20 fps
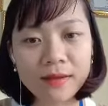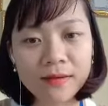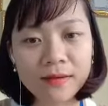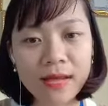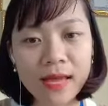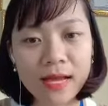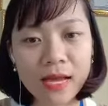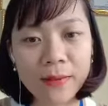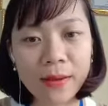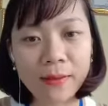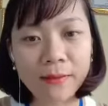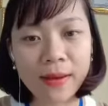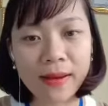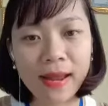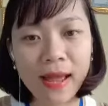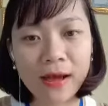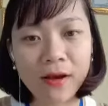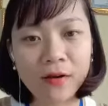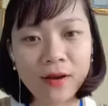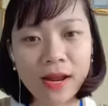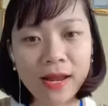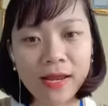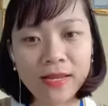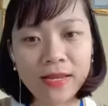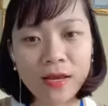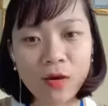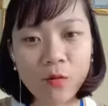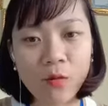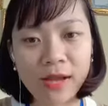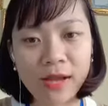thức để các bạn bán hàng online
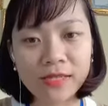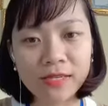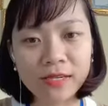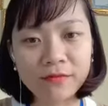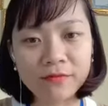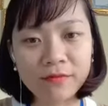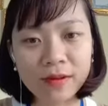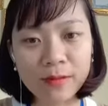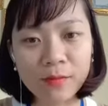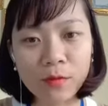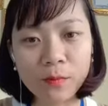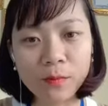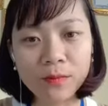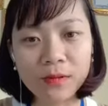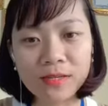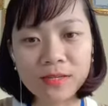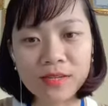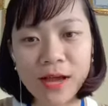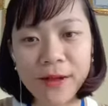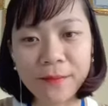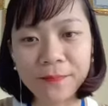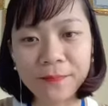hiệu quả trên Facebook, được chưa?